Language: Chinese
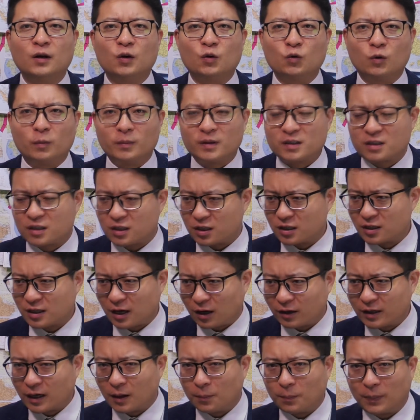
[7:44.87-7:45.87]
我们迟
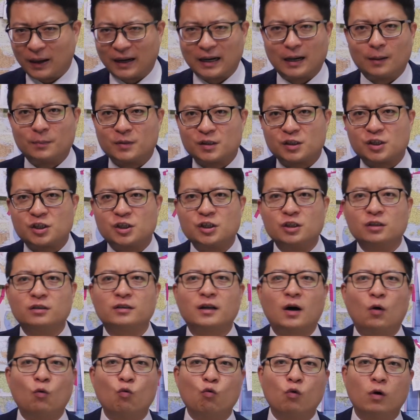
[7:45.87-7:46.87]
早要把他们吸引
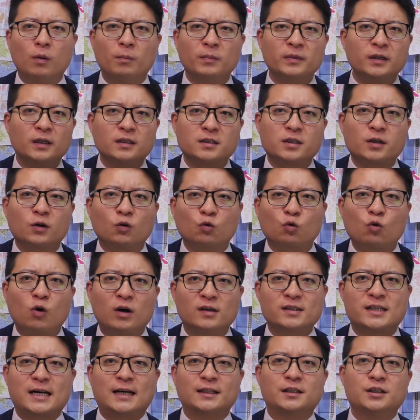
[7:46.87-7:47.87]
到我们的这种
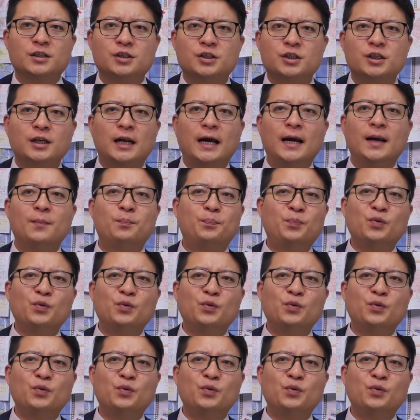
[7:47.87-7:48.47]
框架体系来，